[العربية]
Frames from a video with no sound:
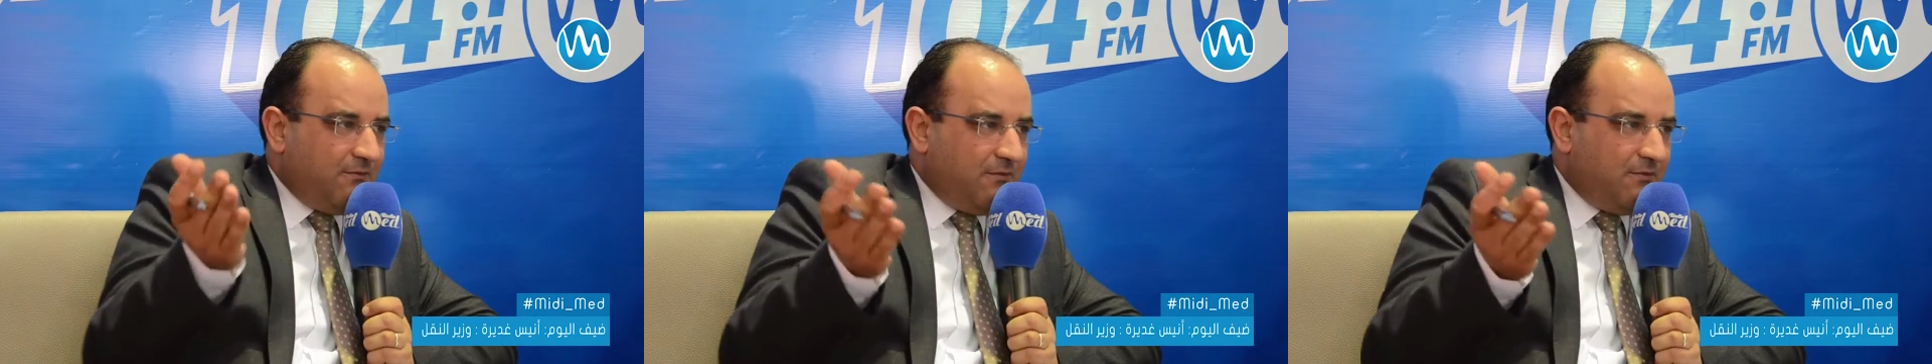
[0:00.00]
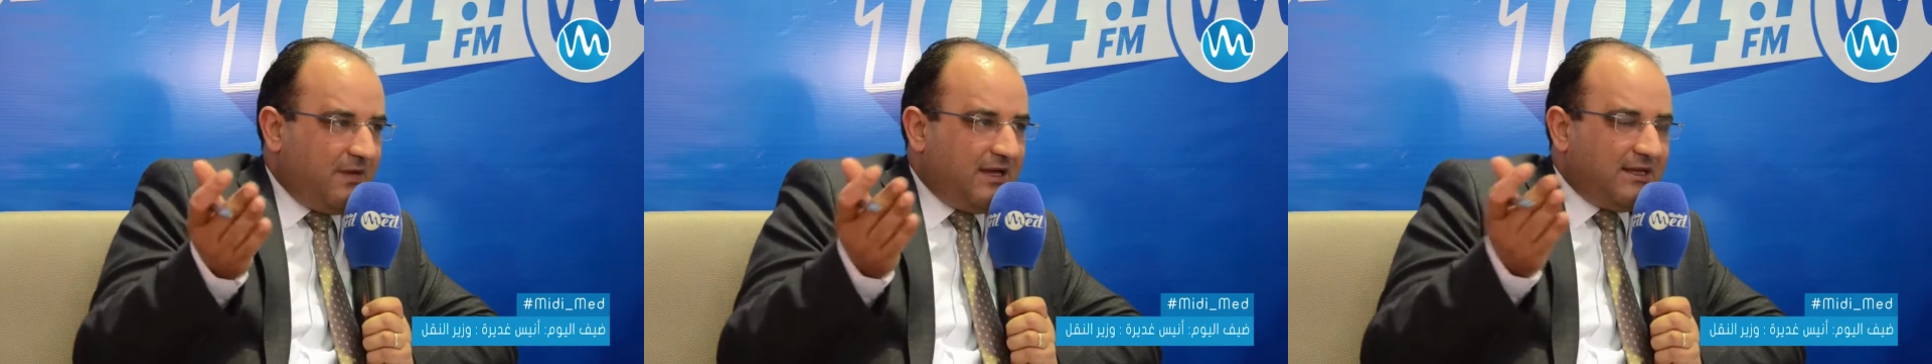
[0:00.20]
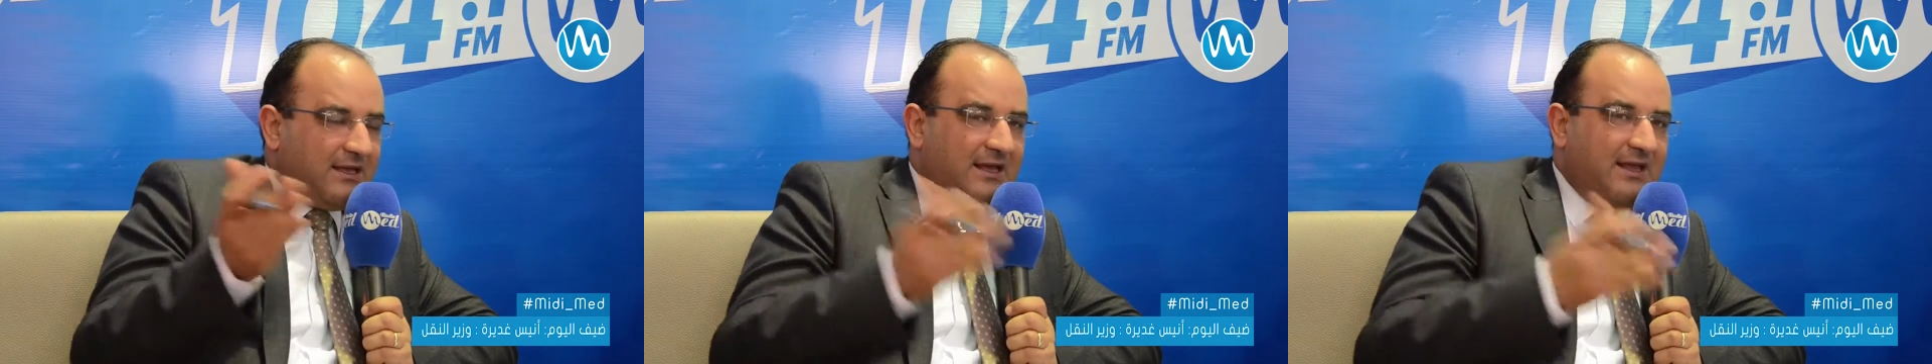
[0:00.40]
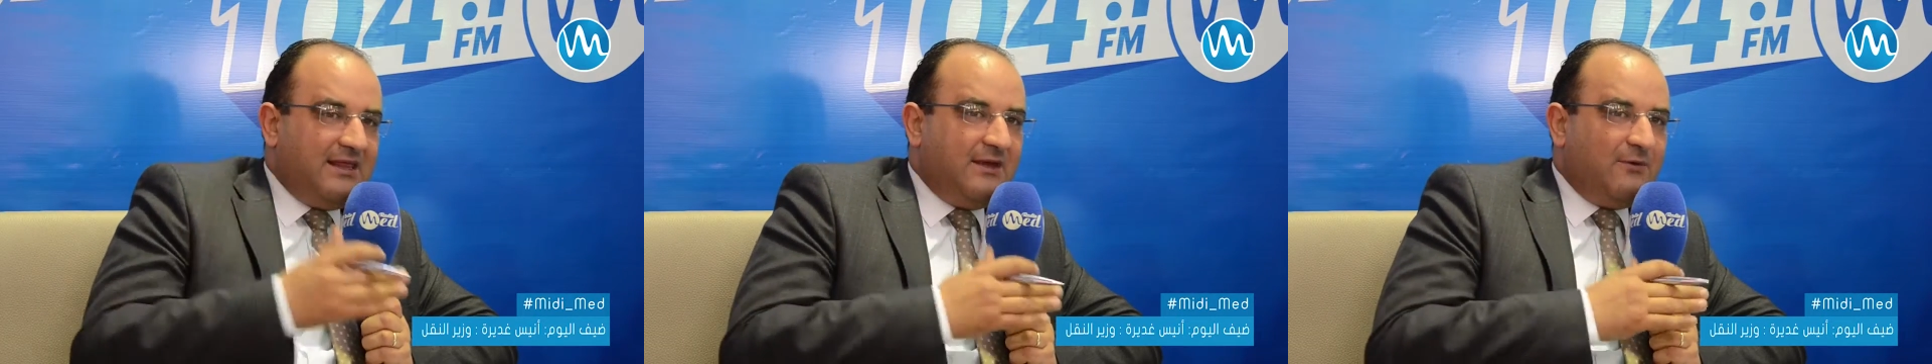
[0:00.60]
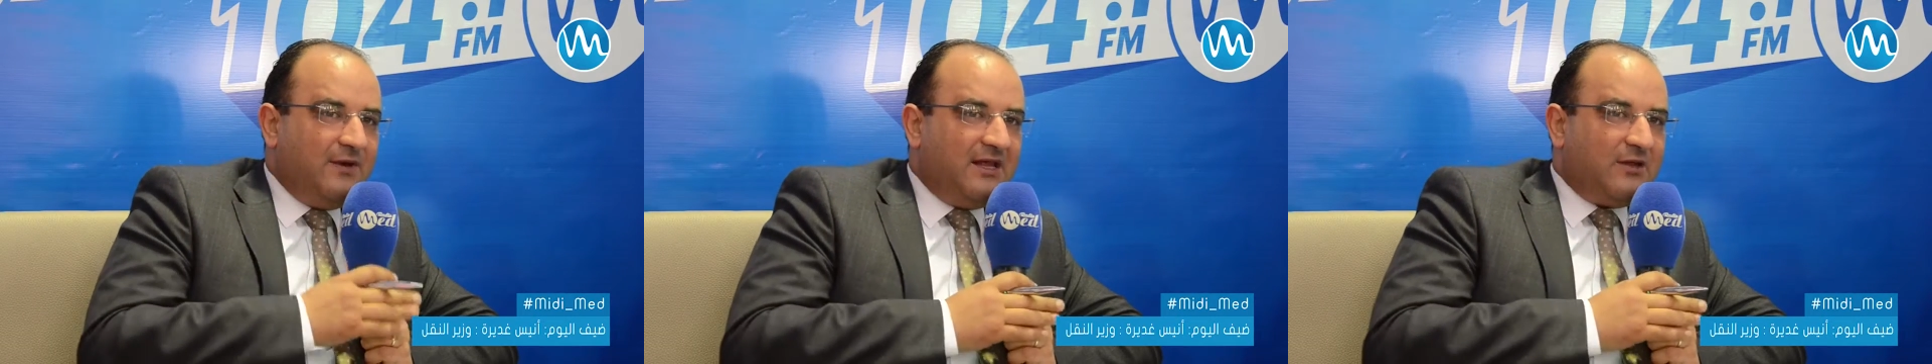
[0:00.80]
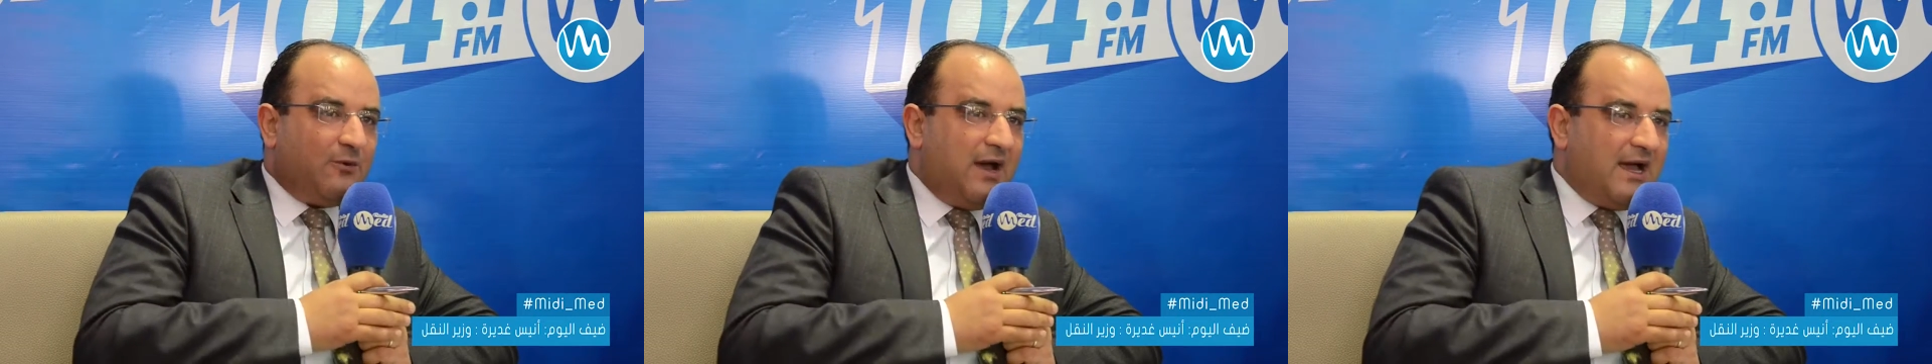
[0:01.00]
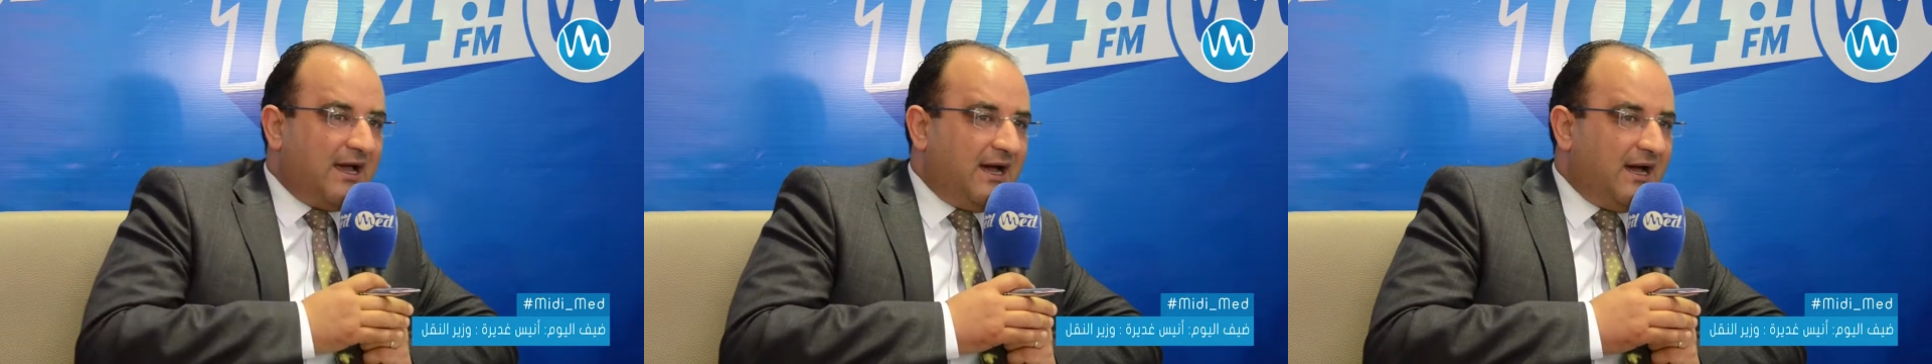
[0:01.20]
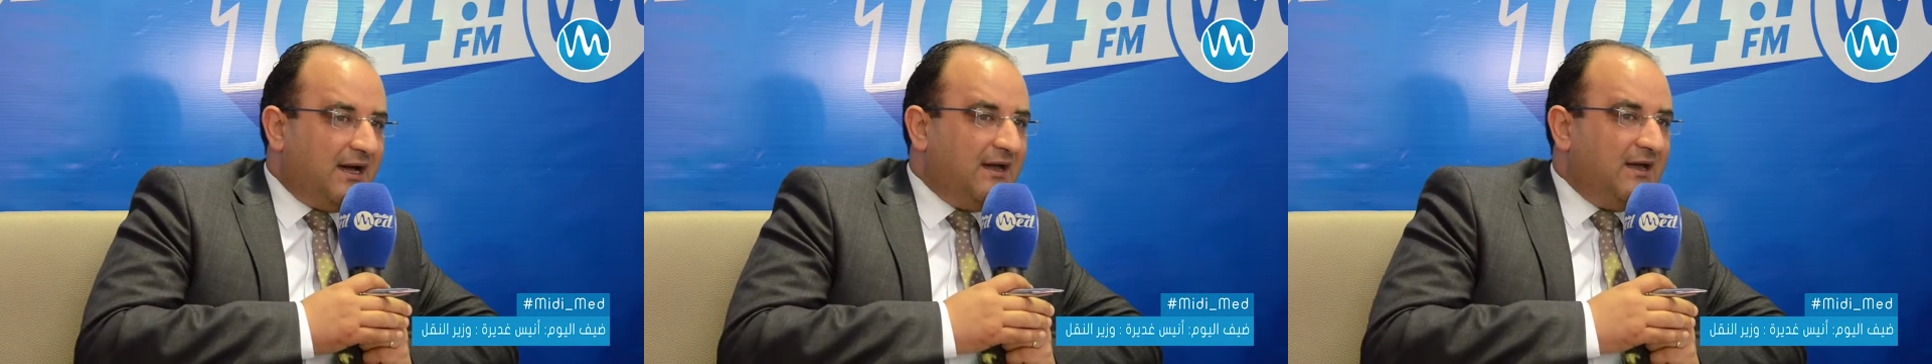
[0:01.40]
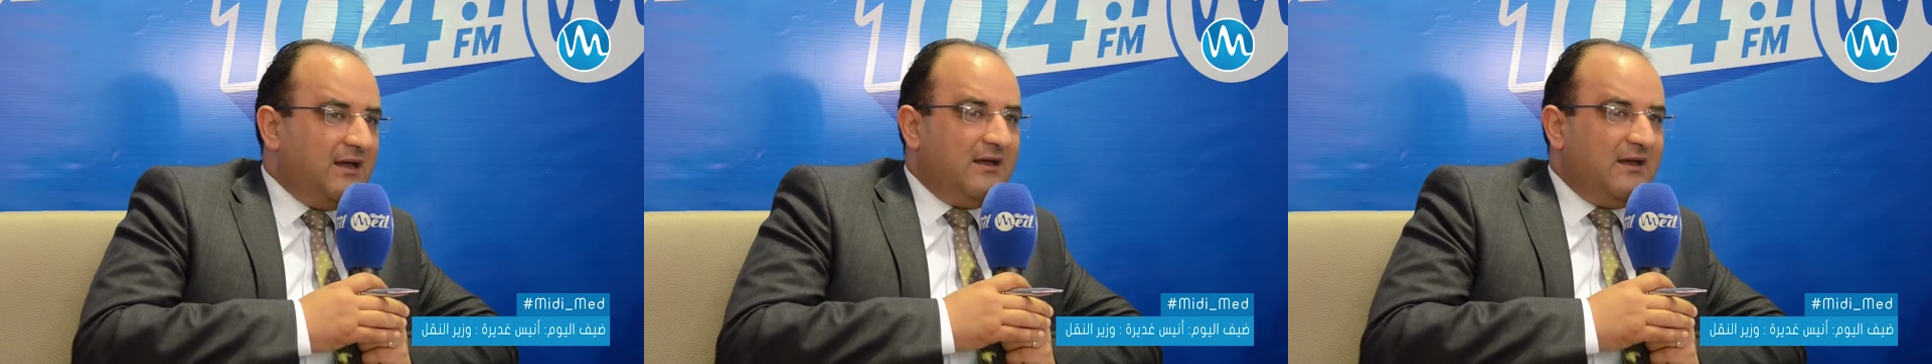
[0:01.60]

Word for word: معناتها هذه ولا تواقع